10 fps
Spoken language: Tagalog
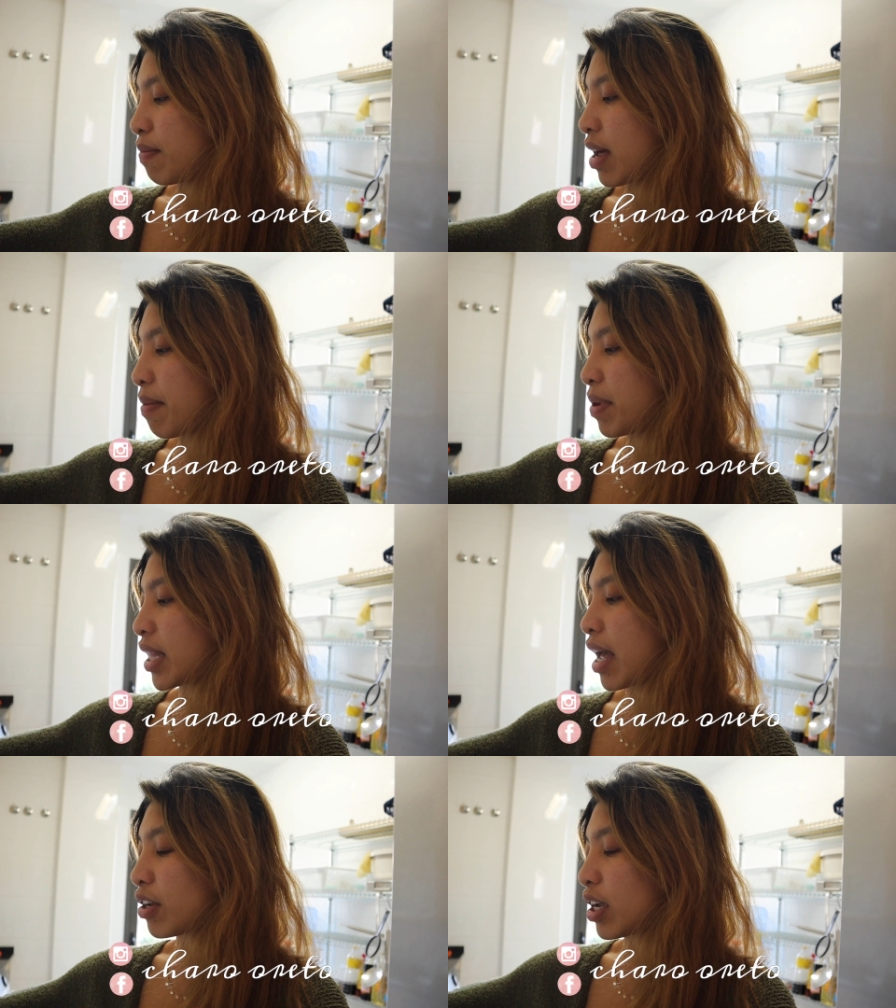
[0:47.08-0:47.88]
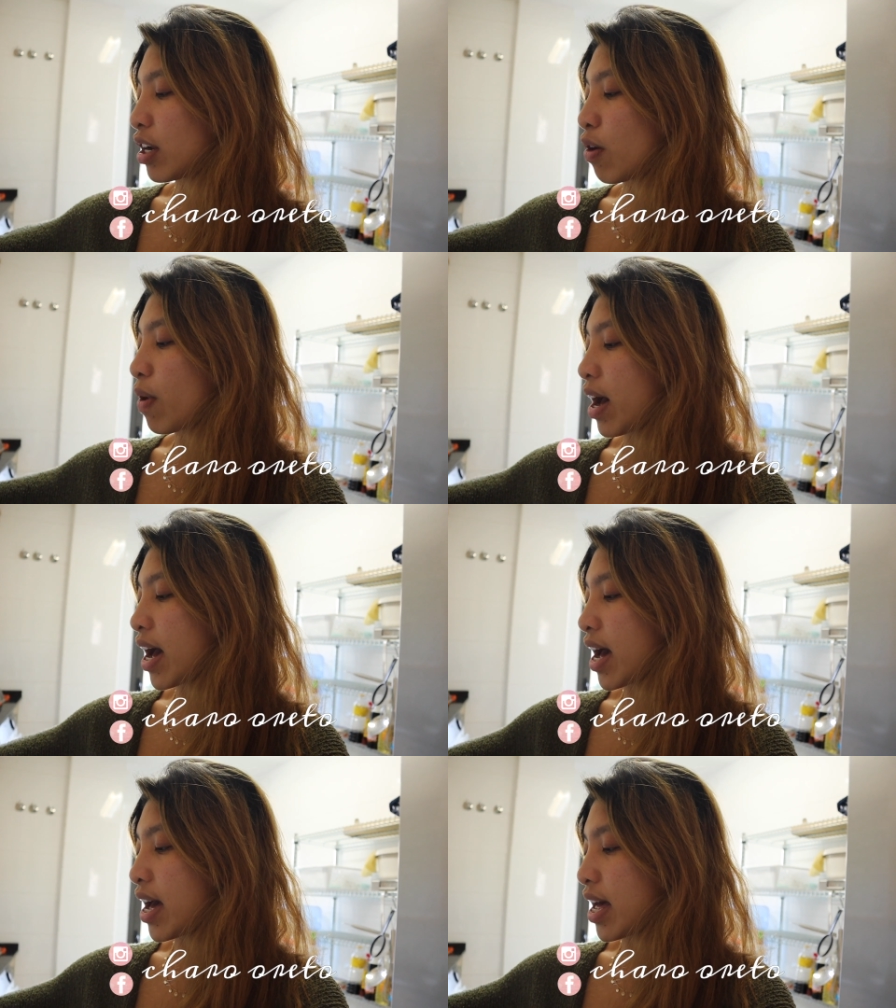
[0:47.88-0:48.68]
Marami tayong
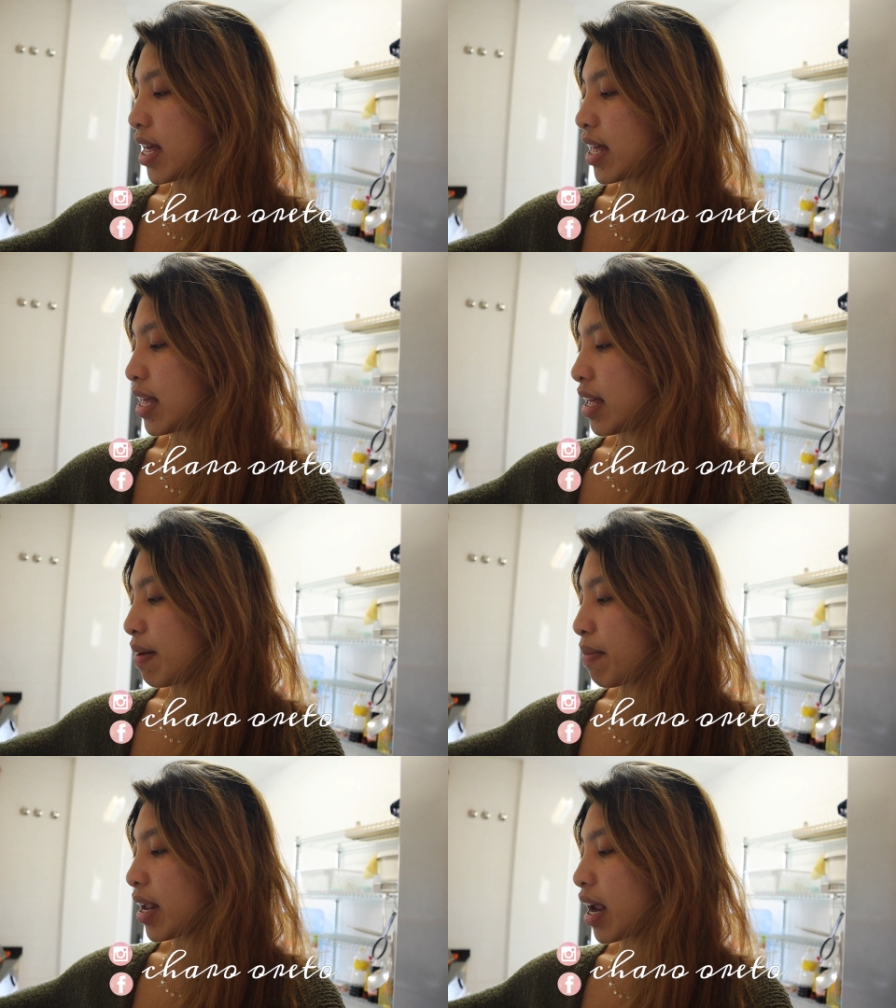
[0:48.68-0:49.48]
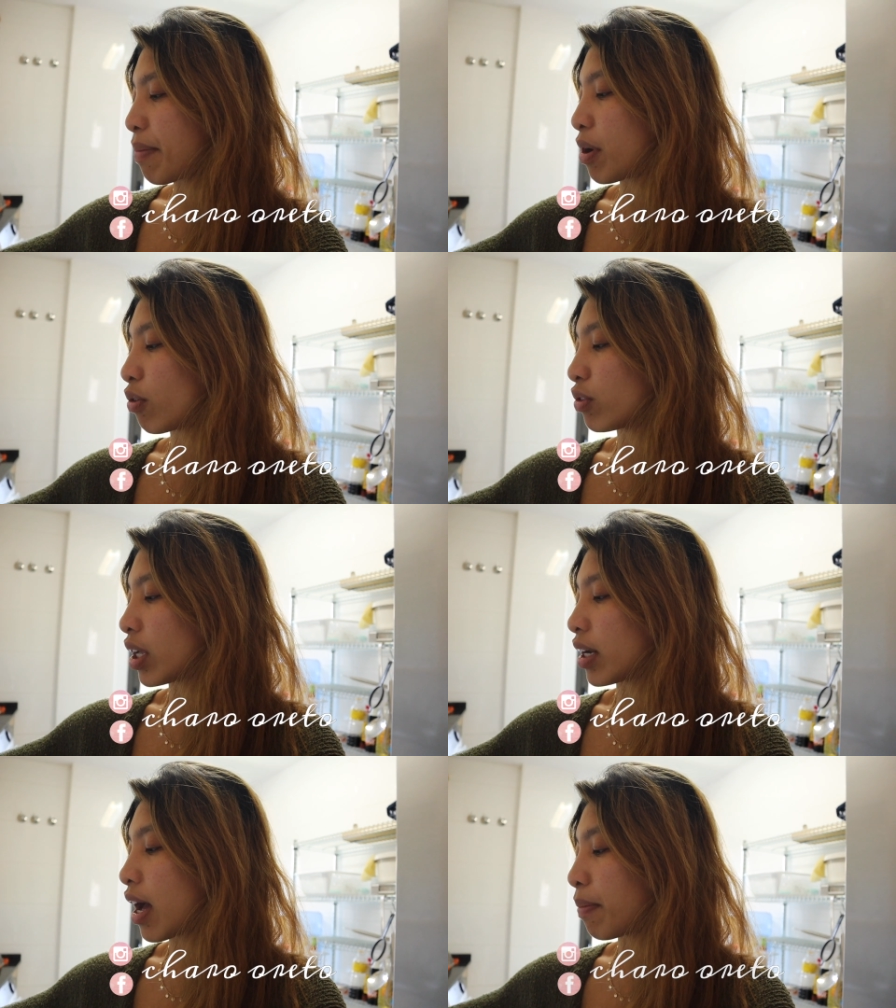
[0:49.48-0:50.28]
ginawa. Marami akong
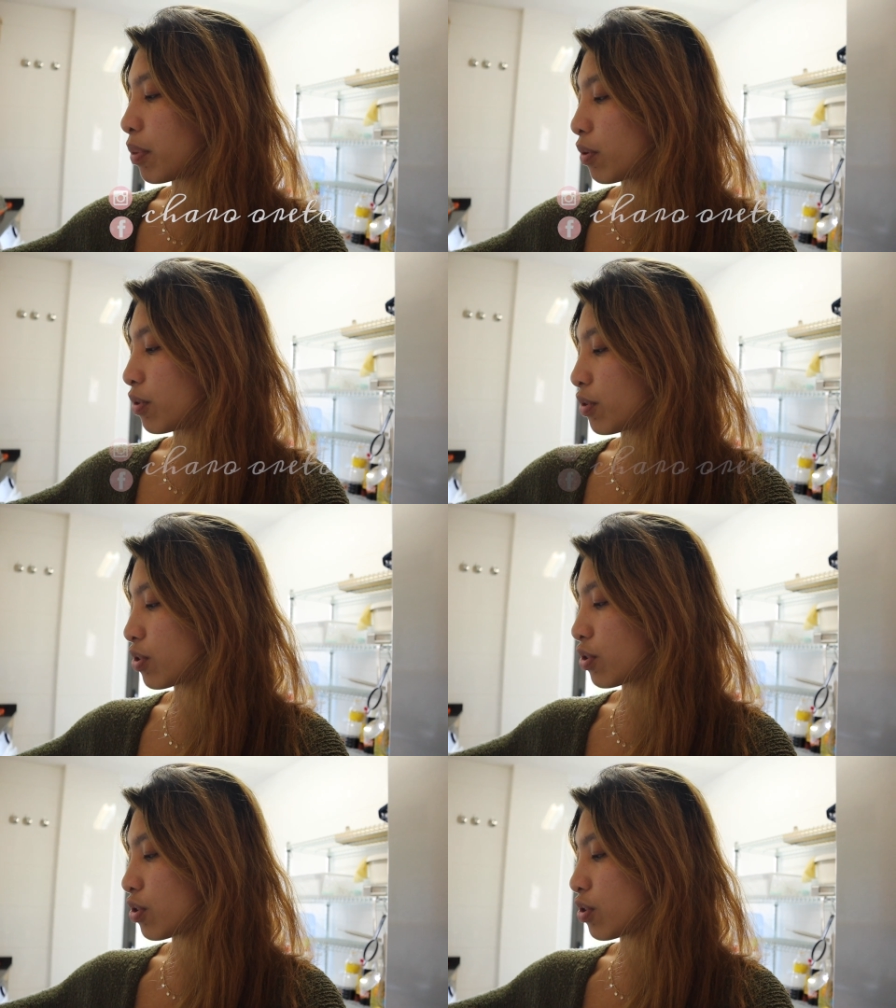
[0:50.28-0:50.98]
tinapos.